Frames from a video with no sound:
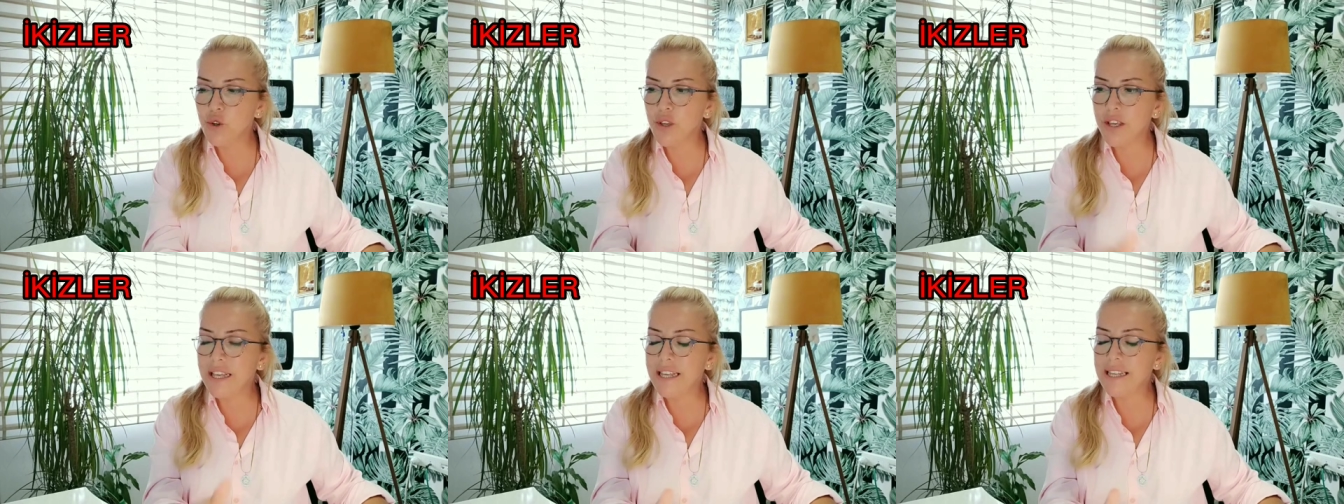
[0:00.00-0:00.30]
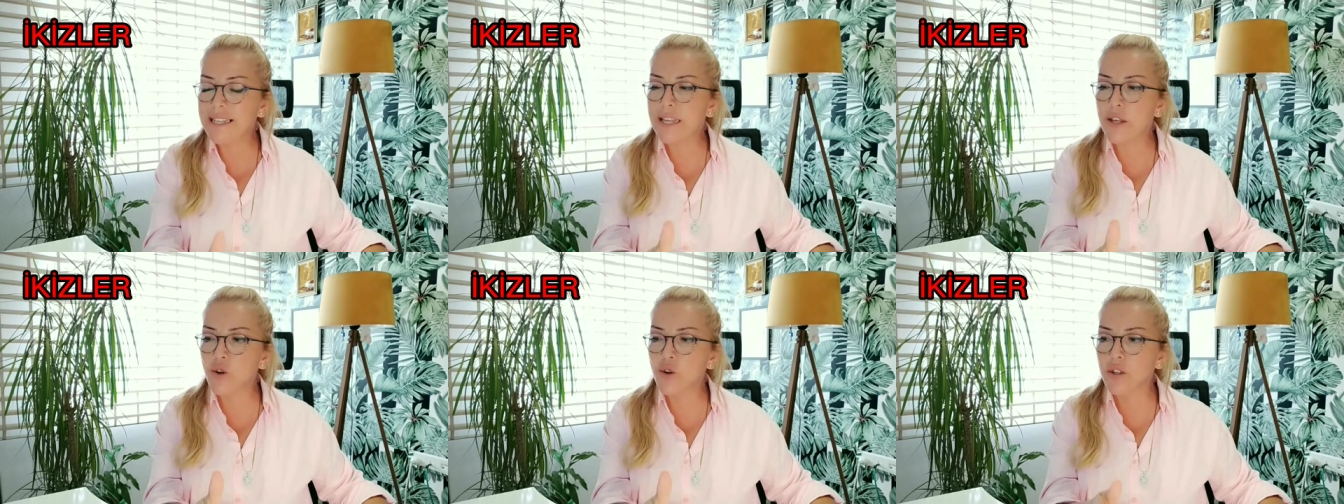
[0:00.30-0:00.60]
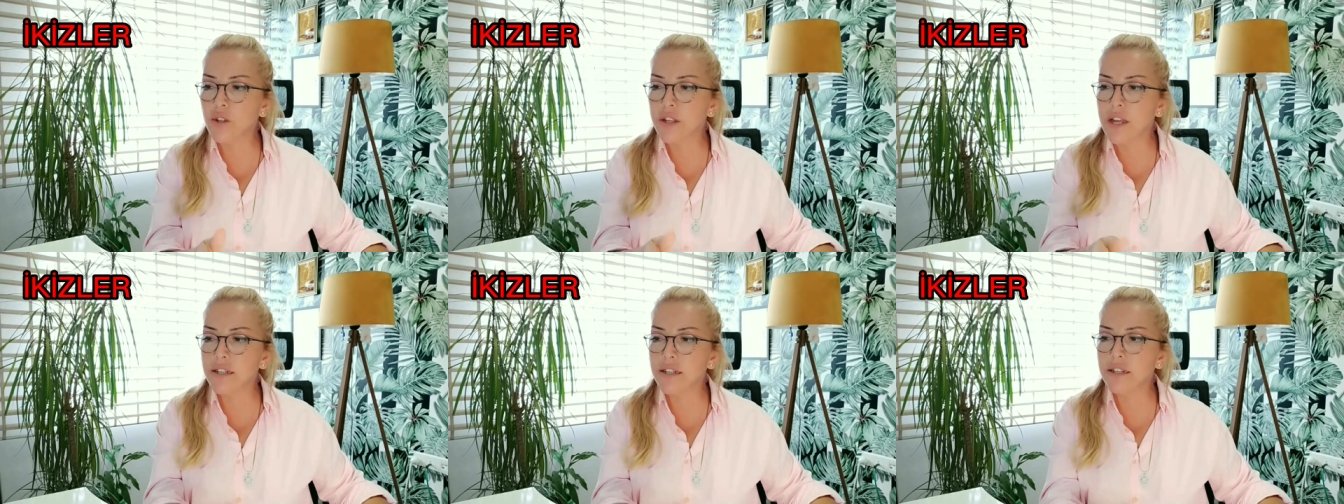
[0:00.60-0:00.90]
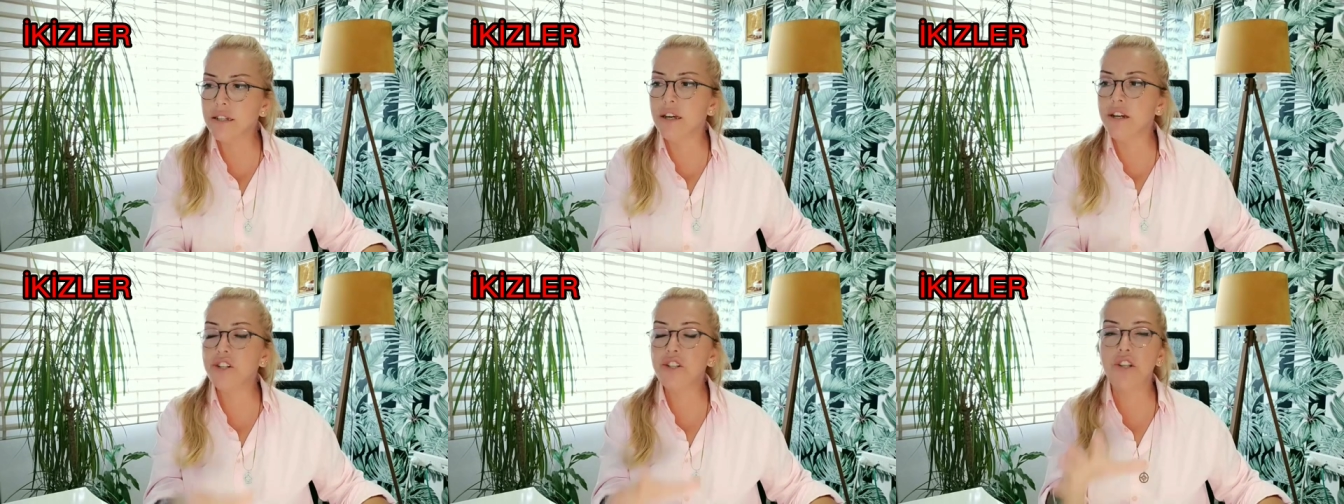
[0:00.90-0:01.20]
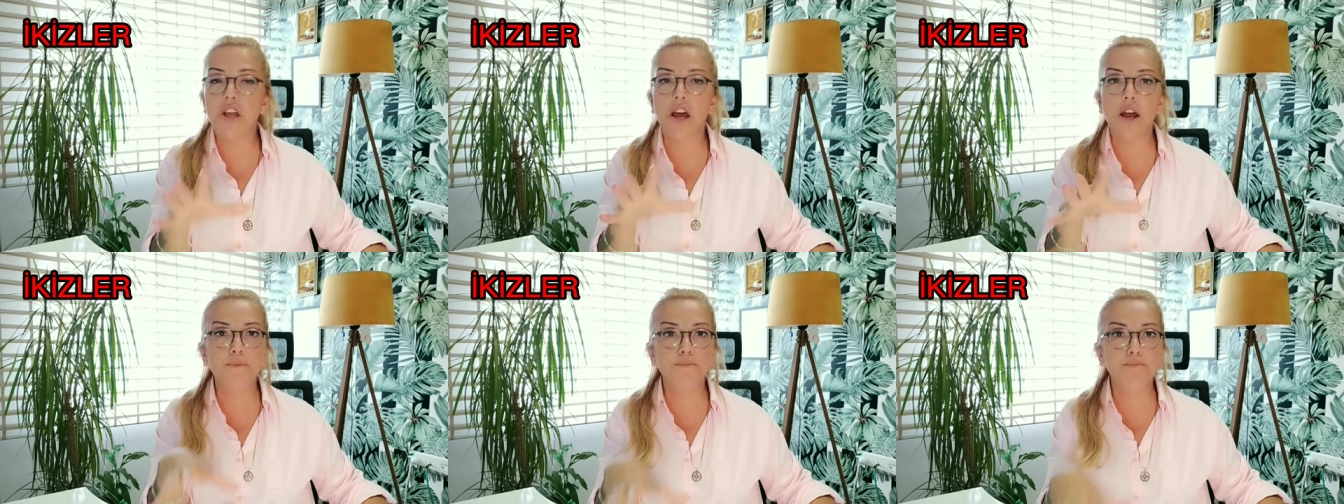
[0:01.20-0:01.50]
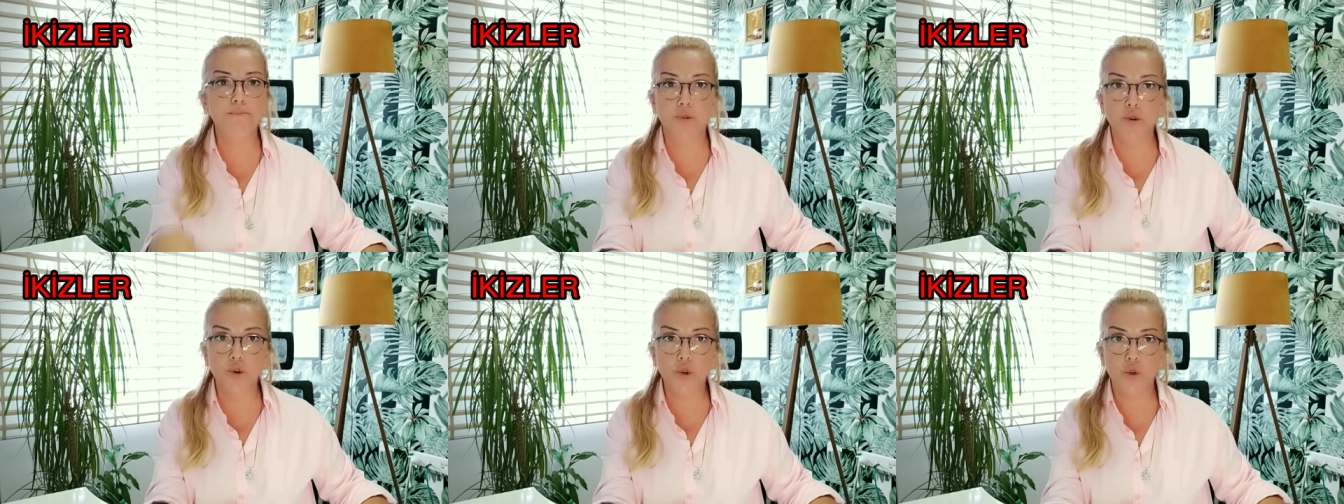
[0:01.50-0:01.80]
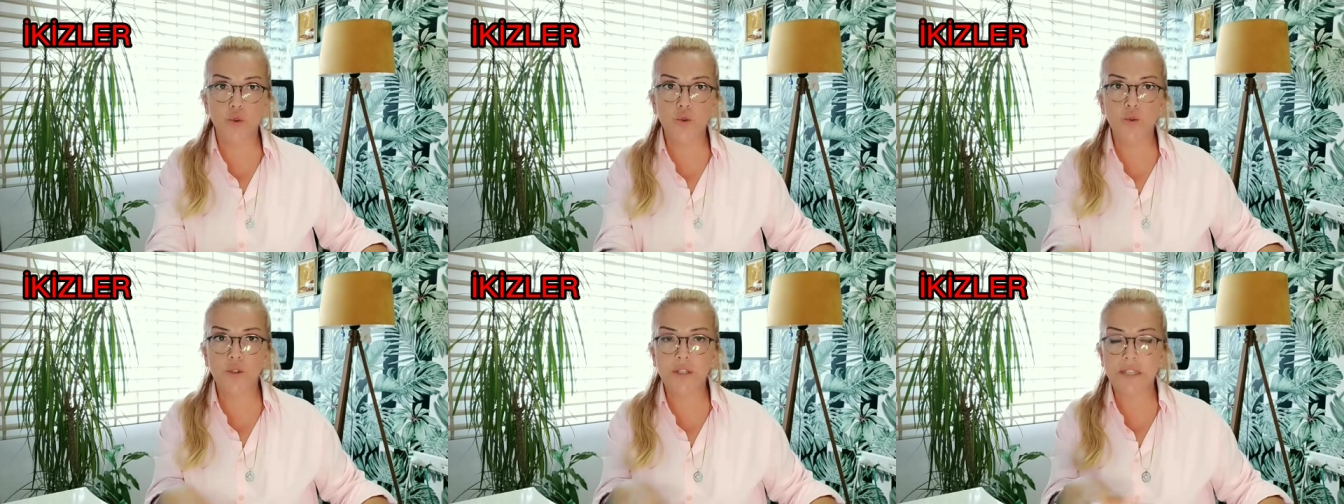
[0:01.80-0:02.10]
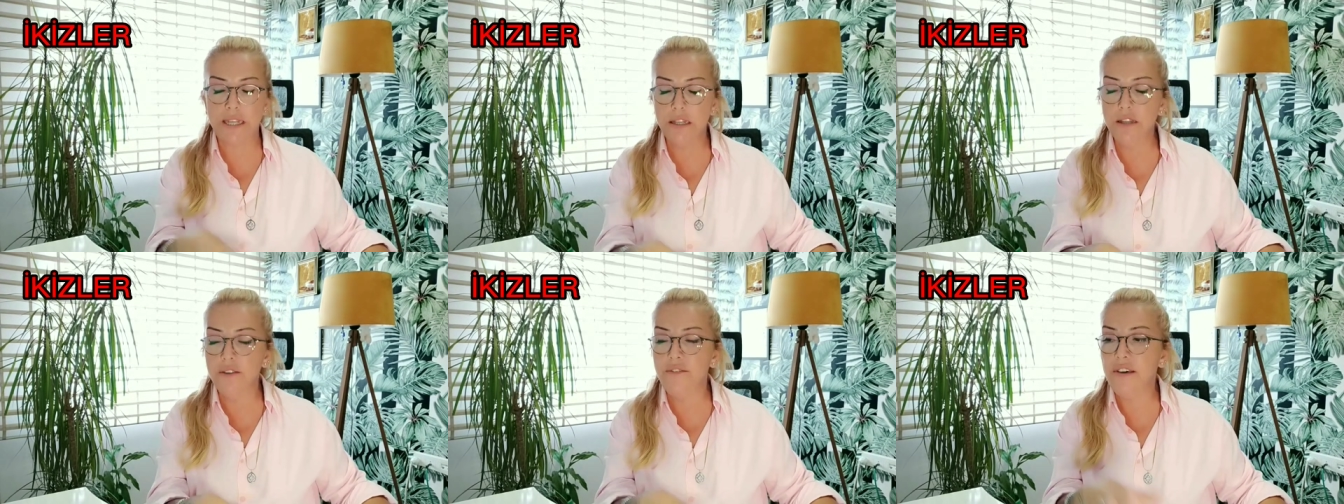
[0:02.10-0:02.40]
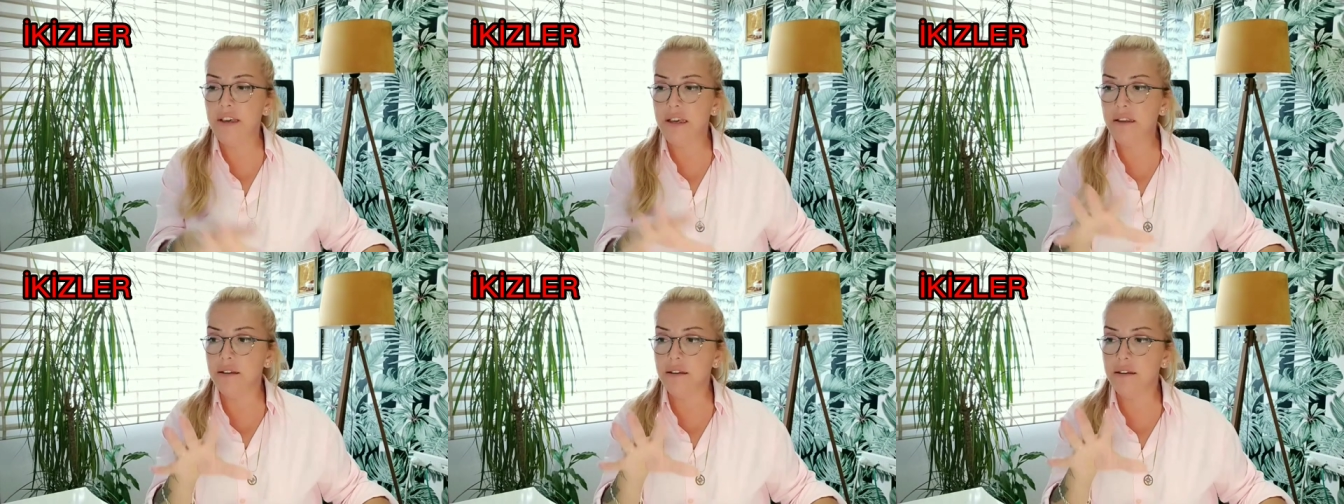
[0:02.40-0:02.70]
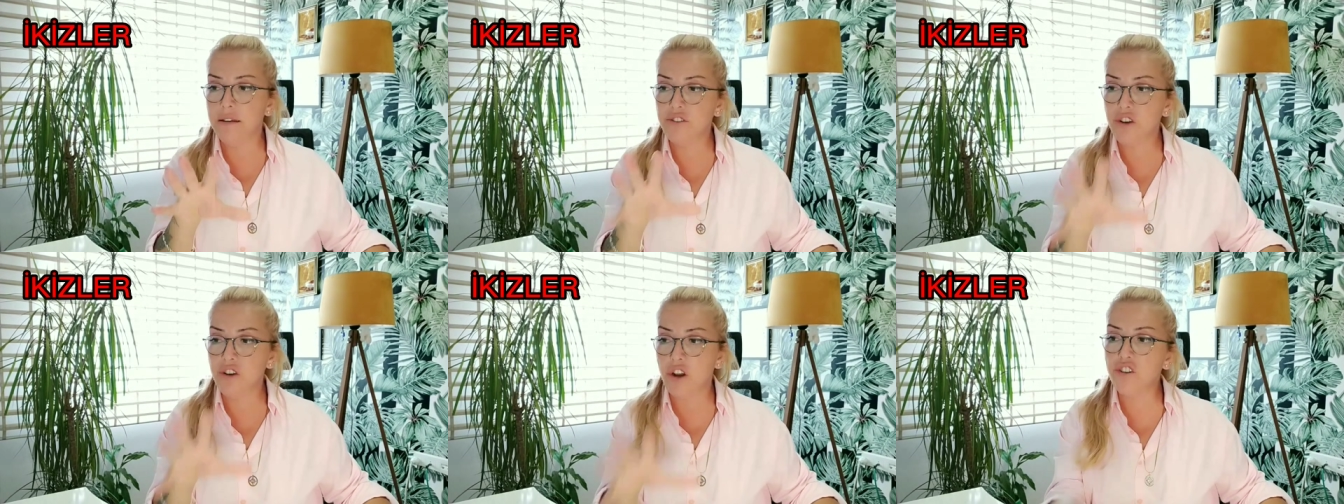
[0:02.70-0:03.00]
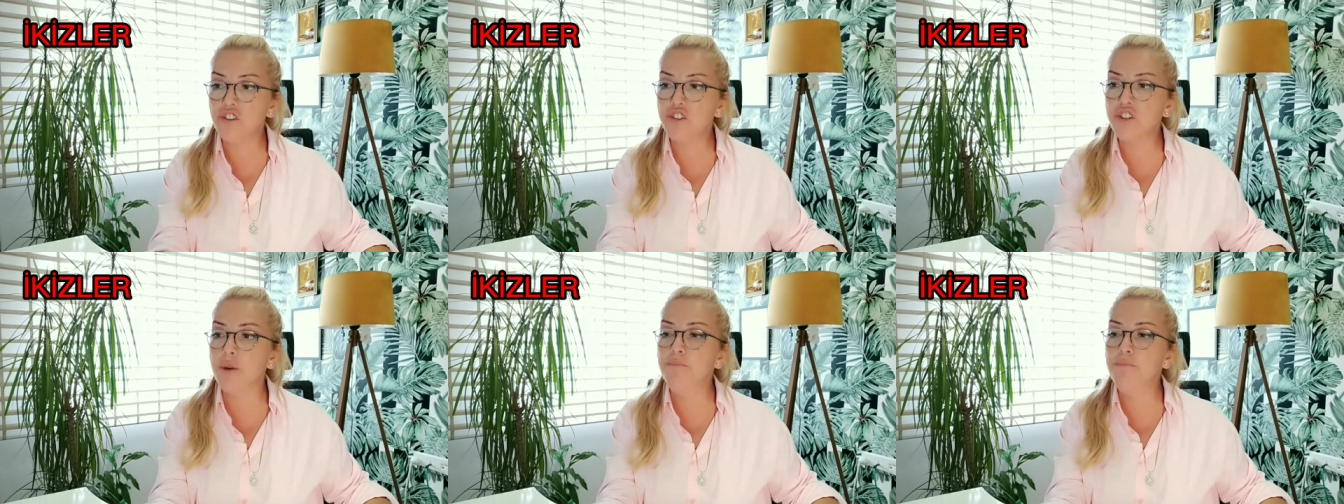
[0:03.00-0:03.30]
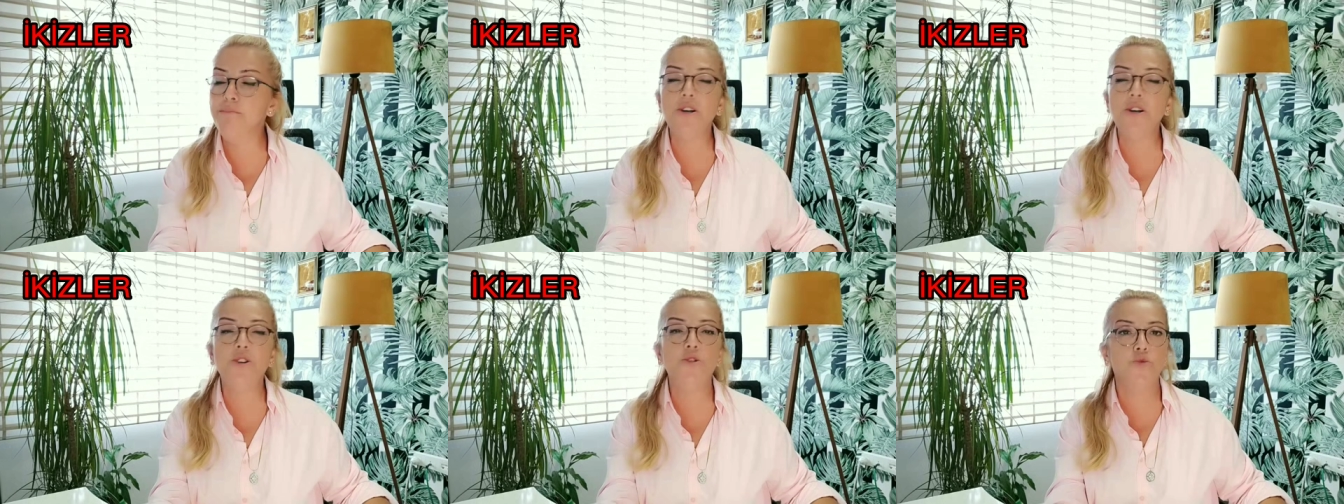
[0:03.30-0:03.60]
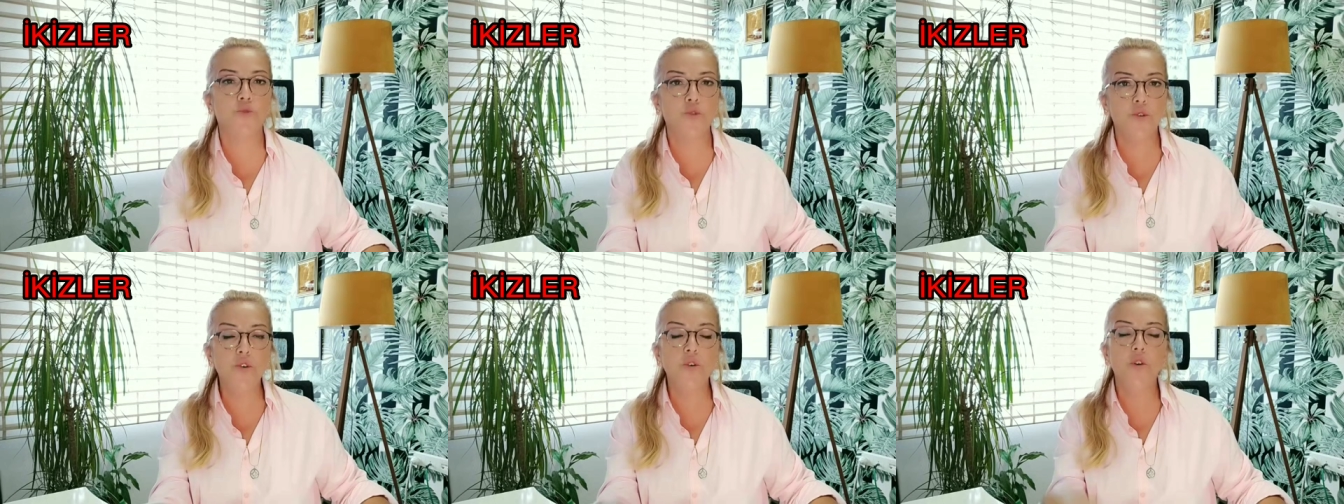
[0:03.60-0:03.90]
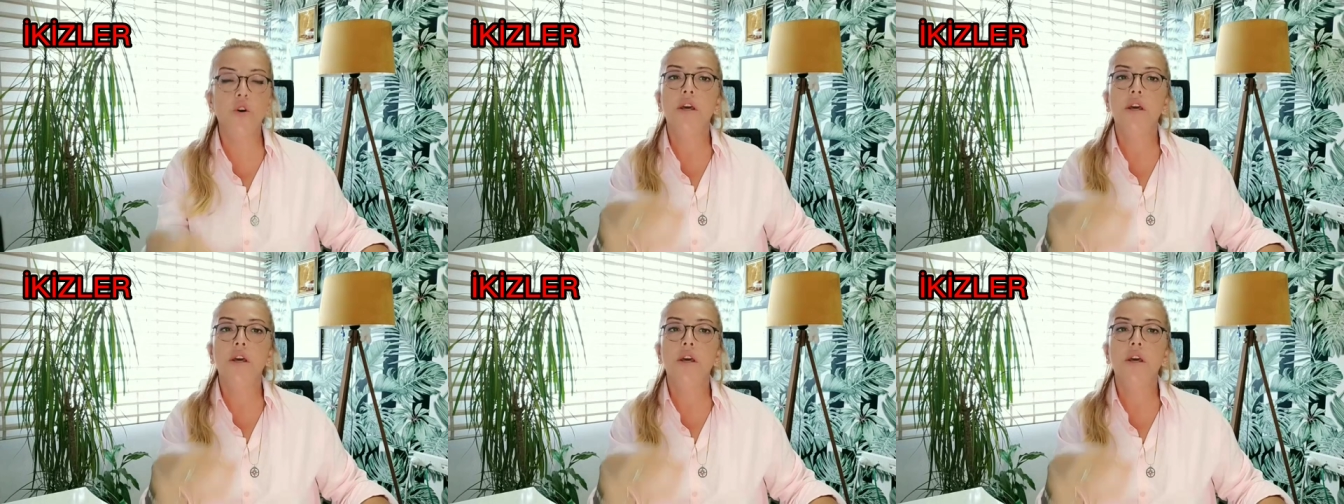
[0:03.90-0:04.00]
İkizler olan arkadaşlar bugün salı ve e, çarşamba günü